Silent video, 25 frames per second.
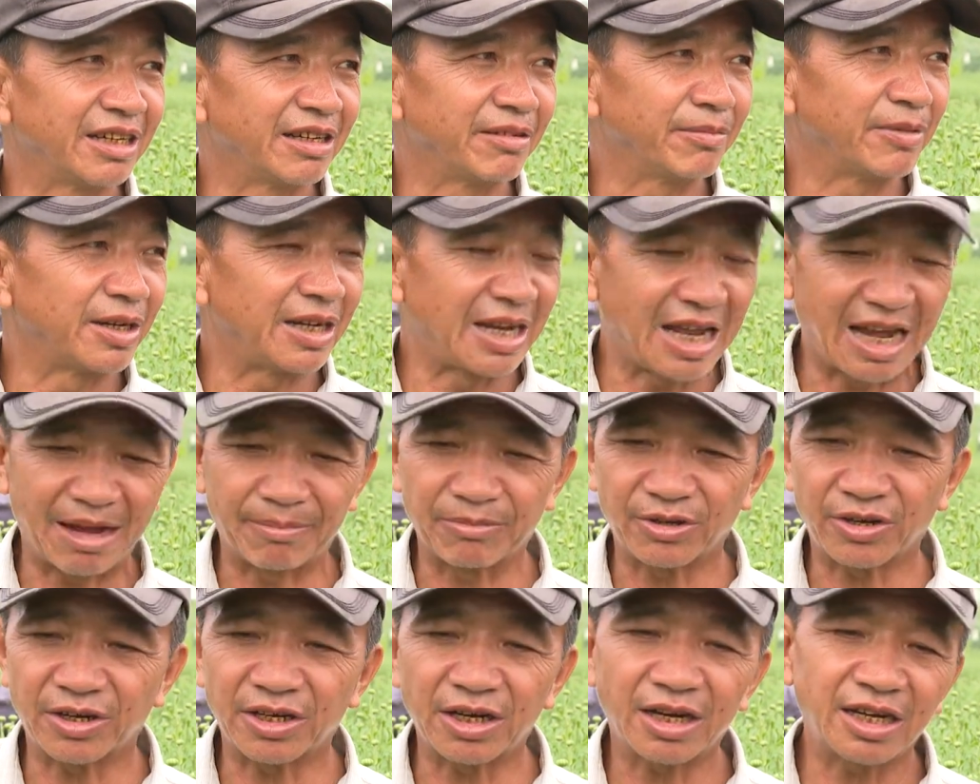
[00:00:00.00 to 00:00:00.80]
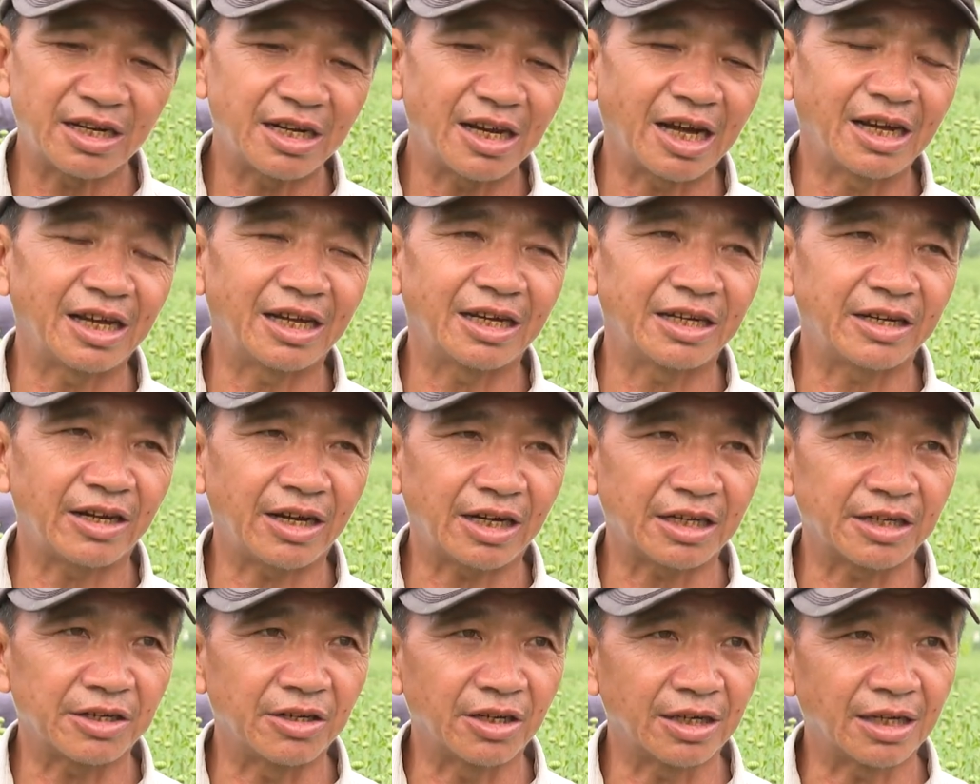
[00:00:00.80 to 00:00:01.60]
mình làm cho nó nó
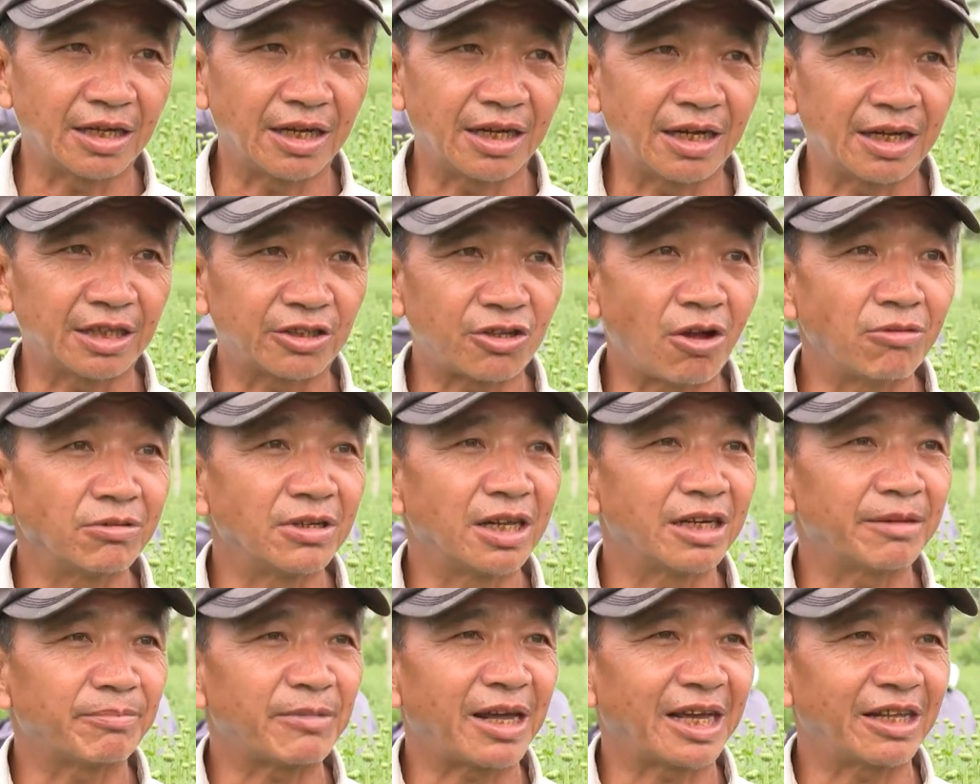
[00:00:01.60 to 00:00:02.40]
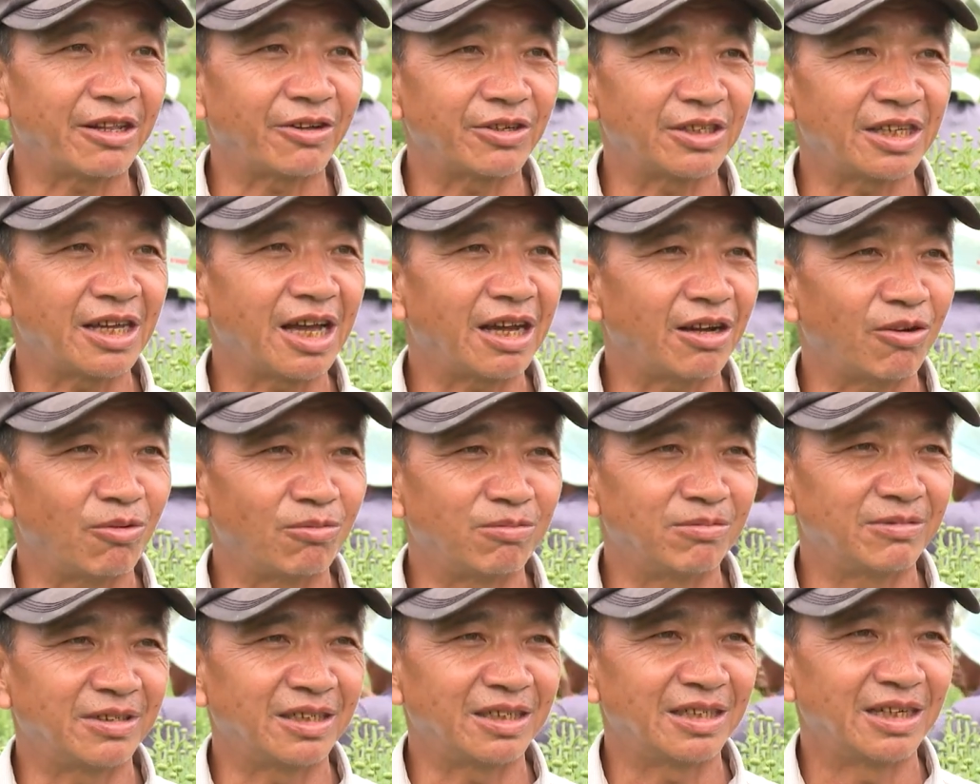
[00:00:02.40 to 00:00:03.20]
được à, tốt như năm nay thôi chứ
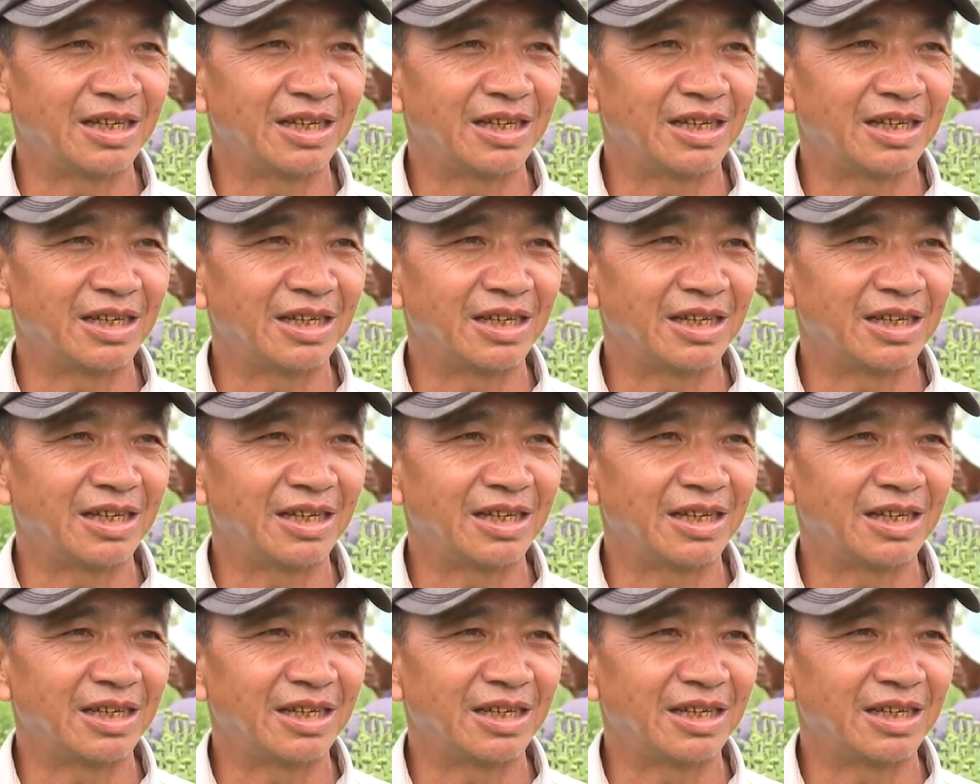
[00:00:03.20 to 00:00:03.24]
cũng